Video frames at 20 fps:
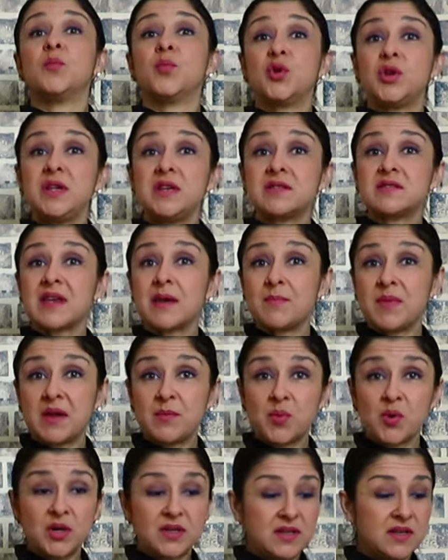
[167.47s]
Por isso que é
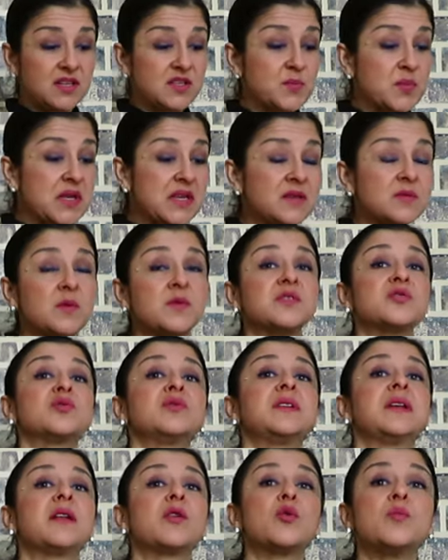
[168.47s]
bem importante, principalmente
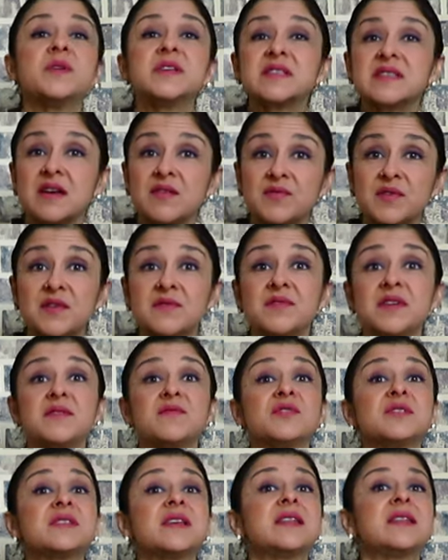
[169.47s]
quando ela começar a
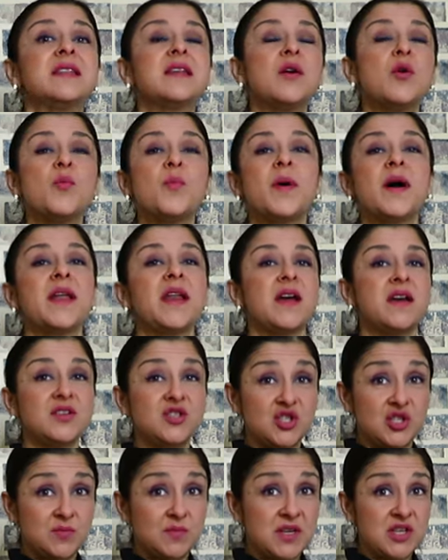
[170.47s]
ferver, você não
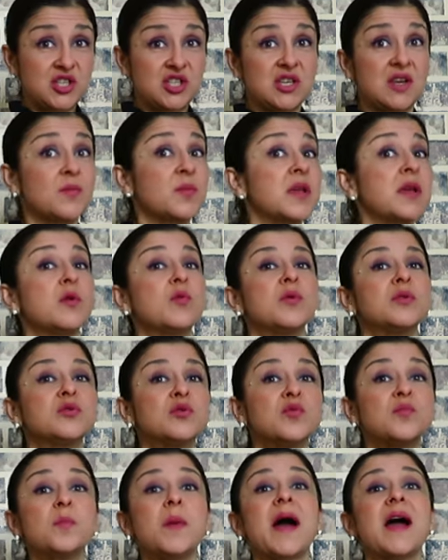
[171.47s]
parar de mexer, porque
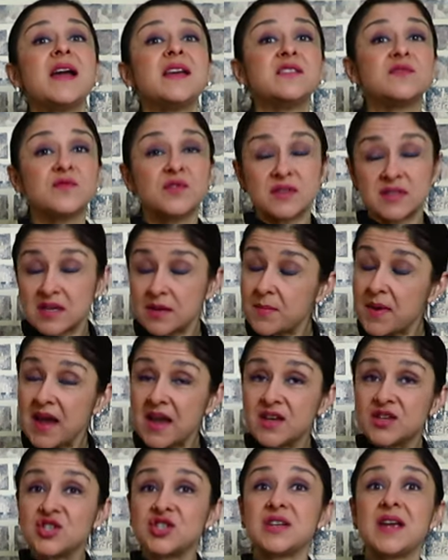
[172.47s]
quanto mais você
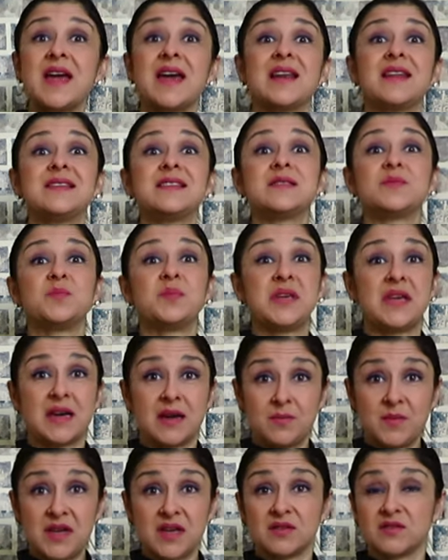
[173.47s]
mexe, ela
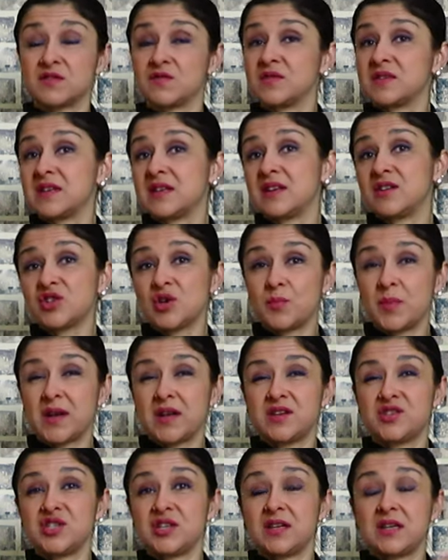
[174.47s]
espirra menos. Se você deixa
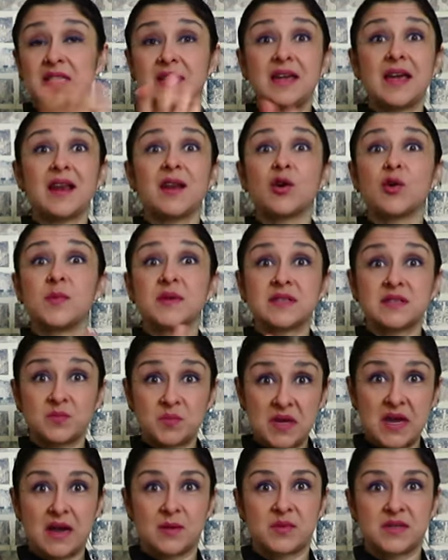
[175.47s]
paradinha aqui, ela começa a
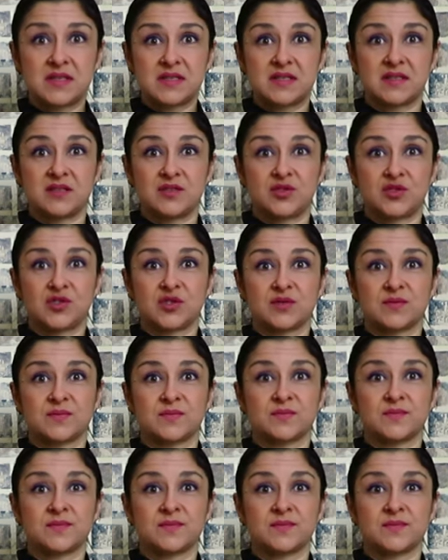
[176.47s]
espirrar bastante.